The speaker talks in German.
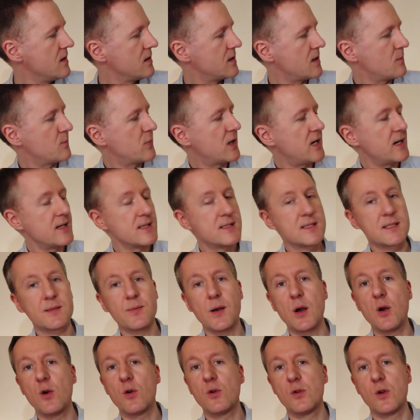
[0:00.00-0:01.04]
Der Preis
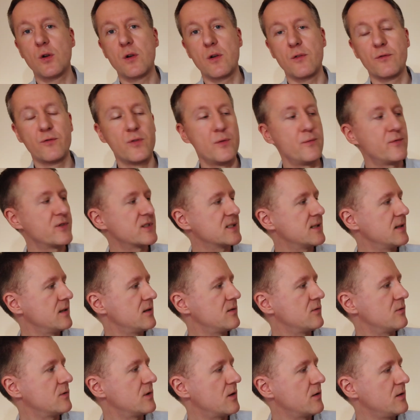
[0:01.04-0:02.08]
2,59
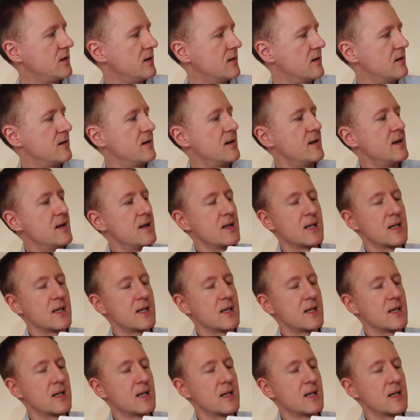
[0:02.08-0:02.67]
Euro und auch hier